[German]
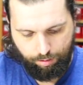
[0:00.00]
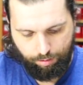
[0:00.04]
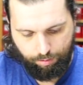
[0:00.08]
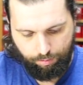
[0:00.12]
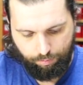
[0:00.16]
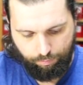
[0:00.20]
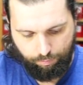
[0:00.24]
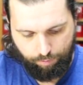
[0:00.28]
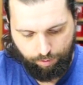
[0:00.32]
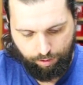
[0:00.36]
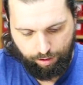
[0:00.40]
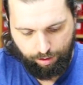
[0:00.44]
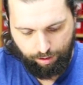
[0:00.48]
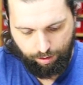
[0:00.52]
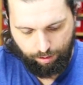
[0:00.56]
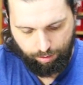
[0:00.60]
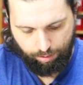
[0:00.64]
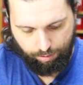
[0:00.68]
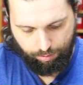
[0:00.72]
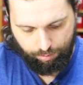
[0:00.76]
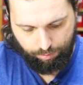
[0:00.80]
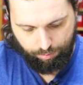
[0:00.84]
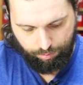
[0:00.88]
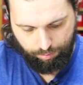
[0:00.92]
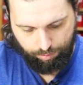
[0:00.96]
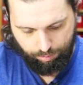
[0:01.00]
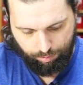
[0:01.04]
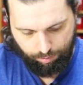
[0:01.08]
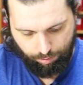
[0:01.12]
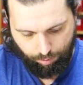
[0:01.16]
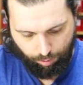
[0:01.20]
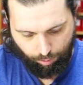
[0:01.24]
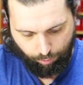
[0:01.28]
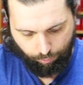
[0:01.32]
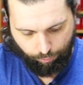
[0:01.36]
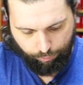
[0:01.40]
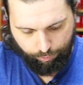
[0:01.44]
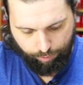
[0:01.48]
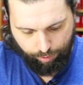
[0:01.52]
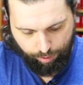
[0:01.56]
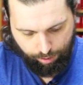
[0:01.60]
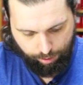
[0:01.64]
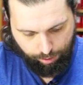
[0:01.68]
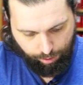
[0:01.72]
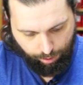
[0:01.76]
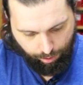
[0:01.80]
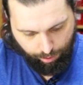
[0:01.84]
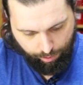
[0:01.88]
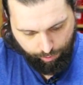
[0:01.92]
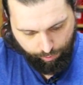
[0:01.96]
Wir öffnen
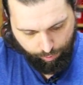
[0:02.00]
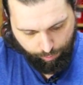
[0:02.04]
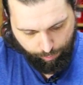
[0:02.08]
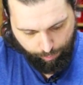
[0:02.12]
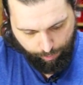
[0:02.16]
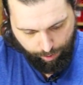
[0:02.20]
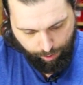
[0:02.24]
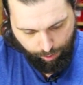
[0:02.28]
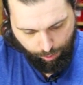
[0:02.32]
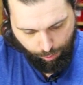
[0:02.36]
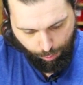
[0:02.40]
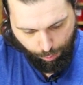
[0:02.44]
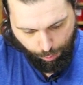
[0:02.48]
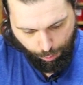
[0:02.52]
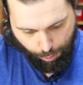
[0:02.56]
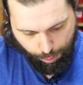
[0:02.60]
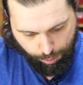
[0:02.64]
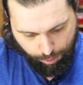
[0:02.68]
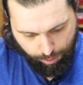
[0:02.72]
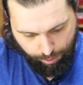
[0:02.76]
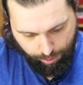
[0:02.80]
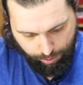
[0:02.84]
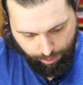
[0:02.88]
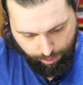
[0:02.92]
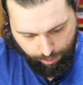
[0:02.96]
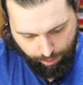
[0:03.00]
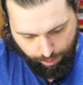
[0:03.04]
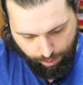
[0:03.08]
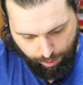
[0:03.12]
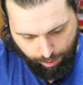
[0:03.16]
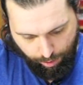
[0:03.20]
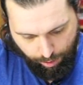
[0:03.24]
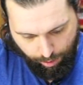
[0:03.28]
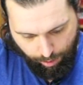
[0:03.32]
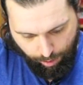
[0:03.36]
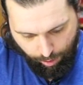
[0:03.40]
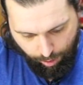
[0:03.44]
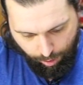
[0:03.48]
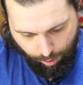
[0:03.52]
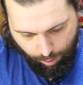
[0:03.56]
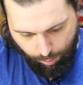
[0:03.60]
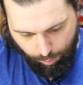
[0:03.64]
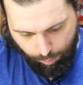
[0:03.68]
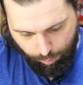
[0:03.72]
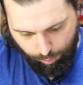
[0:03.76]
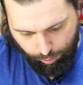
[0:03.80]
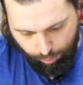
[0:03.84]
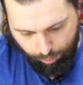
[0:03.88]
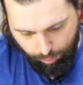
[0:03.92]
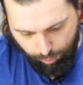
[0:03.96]
die also mal schnell
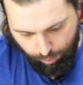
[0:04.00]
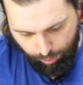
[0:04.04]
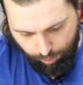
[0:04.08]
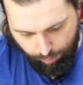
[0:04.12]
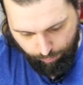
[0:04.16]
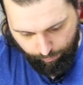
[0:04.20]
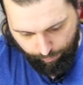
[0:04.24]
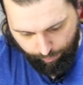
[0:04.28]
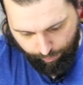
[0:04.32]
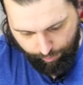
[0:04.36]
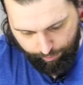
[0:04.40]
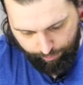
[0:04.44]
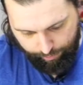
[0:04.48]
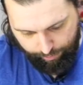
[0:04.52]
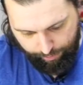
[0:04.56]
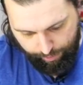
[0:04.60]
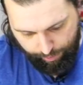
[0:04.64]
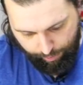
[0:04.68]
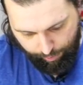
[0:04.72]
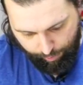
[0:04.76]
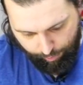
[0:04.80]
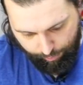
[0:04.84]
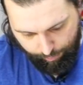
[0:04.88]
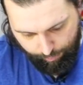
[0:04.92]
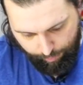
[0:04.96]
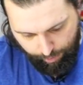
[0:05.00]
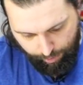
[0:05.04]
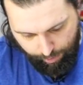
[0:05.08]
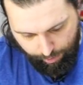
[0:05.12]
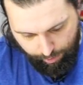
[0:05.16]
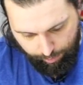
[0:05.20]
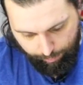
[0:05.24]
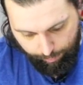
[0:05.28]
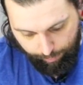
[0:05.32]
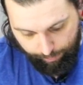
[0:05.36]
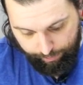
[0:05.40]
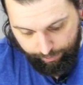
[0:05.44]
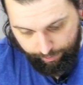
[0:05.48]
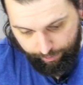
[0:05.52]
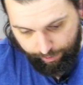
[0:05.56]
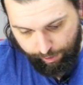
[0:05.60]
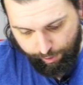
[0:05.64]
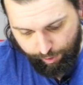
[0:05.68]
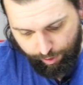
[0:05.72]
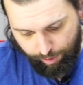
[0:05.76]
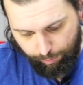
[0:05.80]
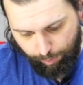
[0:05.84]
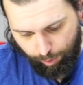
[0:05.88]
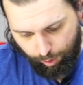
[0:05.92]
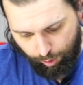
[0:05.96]
und gucken, was drin ist. Die Batterien
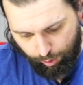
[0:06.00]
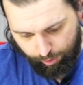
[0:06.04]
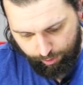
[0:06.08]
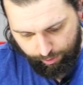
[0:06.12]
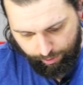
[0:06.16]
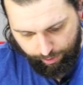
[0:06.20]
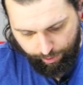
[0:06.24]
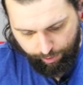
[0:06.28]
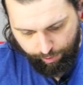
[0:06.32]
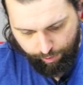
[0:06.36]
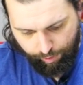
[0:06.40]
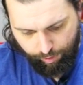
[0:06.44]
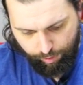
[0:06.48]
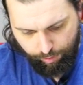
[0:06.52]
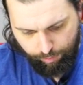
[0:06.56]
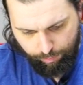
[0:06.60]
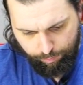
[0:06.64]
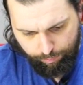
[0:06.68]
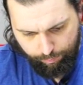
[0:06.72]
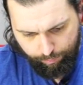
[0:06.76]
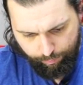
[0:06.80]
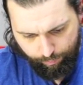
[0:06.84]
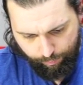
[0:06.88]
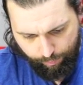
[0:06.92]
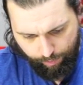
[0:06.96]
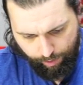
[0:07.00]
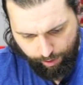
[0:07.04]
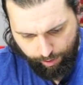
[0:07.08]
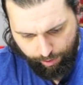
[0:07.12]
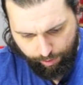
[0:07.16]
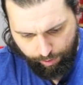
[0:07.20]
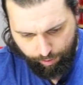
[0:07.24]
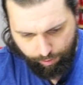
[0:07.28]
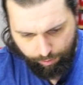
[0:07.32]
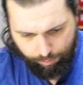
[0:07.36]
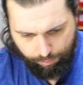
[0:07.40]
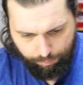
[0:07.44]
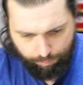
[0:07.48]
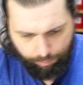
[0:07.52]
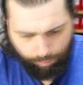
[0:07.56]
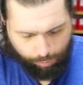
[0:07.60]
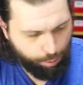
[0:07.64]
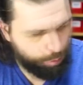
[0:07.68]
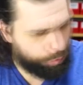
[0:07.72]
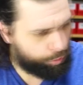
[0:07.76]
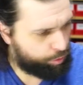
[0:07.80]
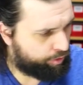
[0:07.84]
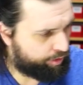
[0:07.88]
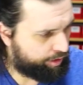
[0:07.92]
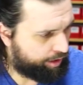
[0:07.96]
sind immer noch die ersten. Also ist
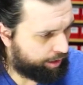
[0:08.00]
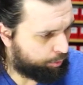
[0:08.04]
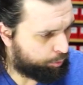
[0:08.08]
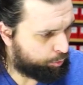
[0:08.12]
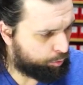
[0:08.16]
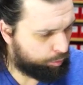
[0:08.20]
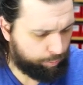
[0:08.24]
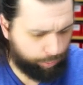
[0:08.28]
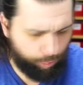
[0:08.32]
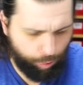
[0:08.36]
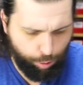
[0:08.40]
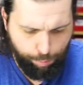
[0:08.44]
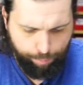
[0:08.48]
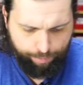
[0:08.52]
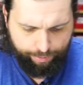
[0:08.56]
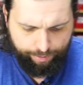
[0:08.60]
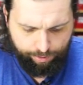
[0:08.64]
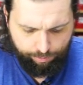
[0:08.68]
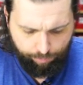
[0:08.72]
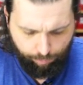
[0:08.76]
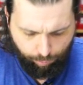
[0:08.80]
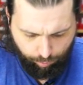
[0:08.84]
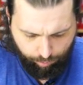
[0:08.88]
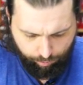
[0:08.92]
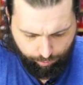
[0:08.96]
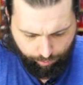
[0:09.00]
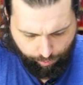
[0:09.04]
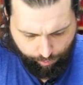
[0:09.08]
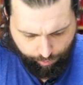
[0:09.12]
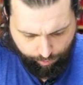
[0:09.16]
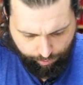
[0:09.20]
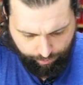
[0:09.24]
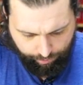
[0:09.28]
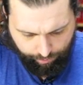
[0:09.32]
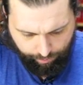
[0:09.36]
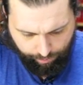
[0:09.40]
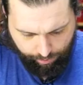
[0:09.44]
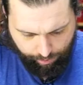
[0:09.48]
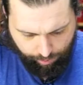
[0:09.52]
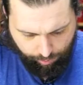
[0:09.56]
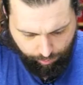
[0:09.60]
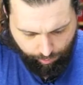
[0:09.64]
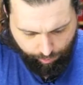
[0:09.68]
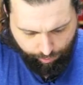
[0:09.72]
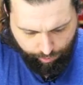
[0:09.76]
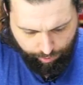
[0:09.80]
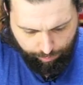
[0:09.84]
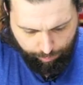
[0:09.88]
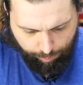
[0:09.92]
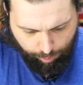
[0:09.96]
schon sehr gut bestillt worden, das Gerät. Und
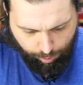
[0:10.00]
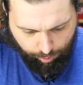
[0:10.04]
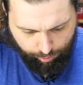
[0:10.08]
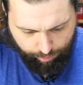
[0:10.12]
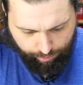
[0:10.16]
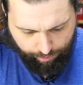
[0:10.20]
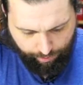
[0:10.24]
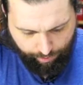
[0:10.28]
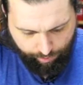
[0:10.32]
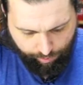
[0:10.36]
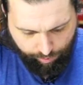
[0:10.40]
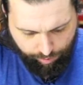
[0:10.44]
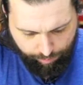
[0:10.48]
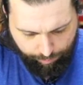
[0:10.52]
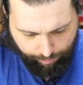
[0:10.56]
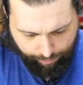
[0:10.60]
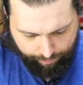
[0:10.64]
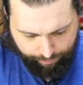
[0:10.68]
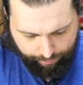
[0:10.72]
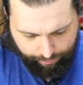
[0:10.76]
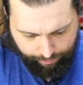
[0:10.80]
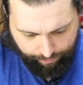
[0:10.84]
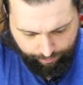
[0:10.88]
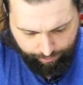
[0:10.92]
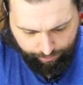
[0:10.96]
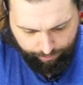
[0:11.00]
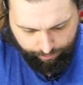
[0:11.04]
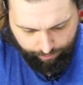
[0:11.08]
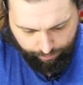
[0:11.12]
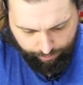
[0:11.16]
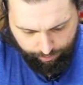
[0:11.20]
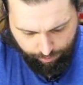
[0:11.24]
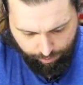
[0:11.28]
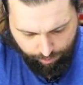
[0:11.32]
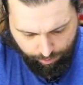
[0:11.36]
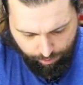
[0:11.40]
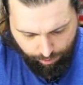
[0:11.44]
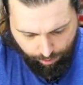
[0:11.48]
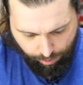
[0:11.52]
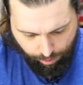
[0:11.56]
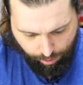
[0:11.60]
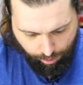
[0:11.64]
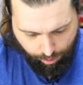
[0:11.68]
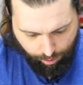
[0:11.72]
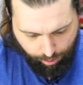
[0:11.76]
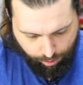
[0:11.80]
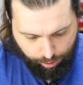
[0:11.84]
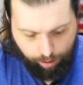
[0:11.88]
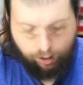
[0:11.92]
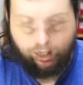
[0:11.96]
es sind immer noch die ersten Batterien drin.
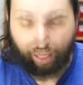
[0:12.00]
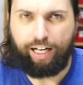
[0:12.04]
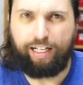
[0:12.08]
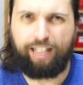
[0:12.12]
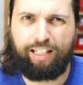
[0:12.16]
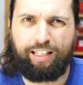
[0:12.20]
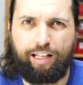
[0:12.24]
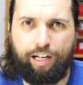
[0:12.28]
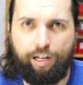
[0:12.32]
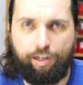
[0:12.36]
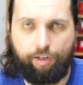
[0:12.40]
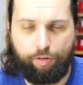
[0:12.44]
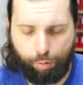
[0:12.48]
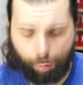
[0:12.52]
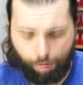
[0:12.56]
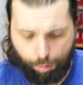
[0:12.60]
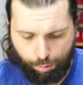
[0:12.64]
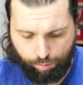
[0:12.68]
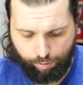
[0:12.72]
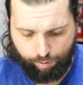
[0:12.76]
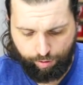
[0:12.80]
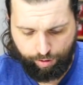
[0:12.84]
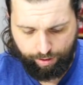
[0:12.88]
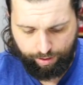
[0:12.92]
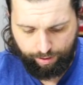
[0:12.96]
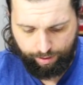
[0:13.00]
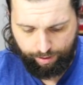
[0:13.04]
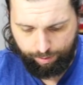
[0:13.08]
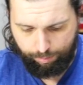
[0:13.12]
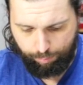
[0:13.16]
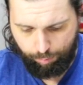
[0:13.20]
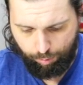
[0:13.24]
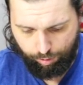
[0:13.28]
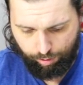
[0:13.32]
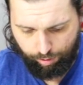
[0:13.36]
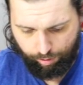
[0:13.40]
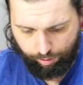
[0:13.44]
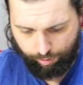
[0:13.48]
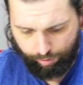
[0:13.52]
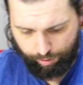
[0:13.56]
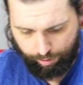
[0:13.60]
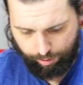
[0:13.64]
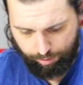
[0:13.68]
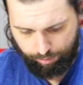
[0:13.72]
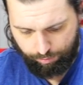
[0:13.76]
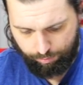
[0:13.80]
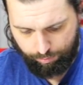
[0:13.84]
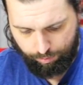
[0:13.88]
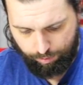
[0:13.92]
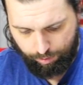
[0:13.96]
Die halten also schon sehr lang, muss ich
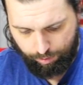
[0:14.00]
sagen.